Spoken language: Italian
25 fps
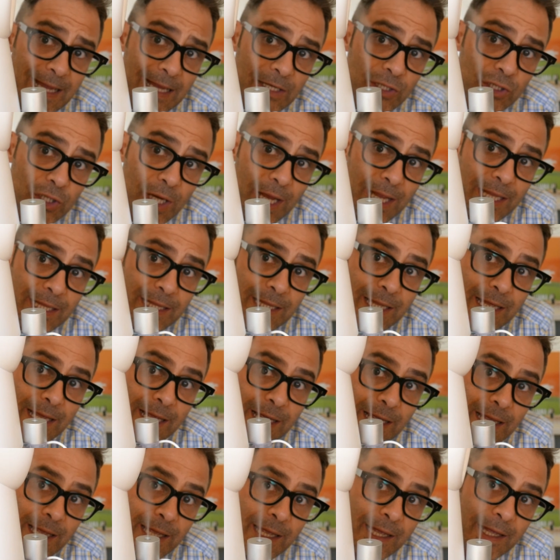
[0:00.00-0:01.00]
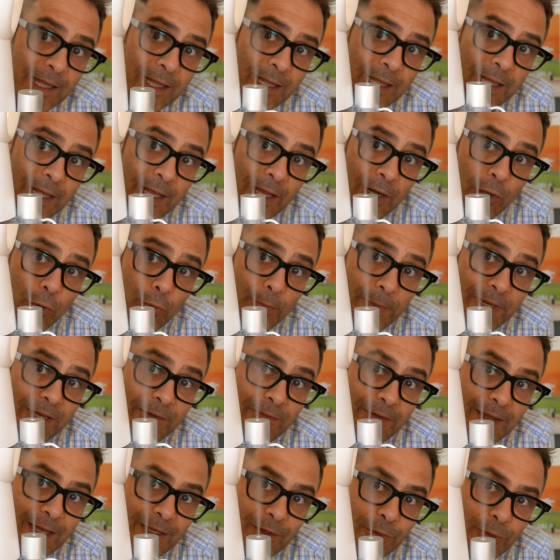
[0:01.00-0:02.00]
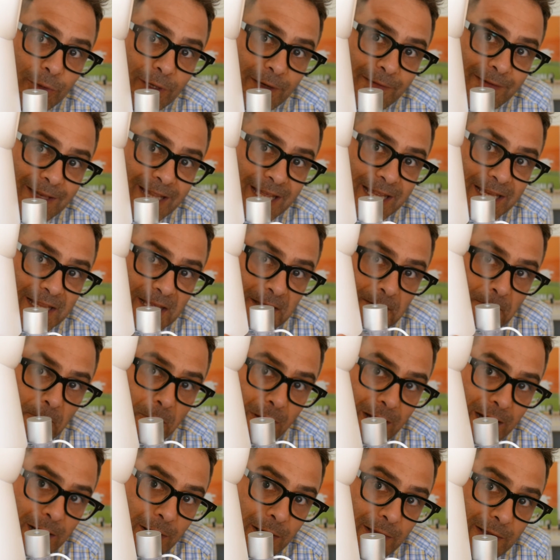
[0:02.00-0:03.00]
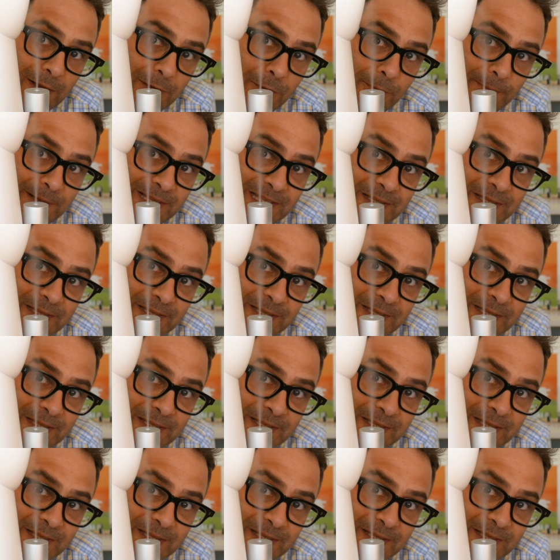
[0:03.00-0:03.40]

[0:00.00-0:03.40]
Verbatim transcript: accende l'umidificatore, vedete guardate come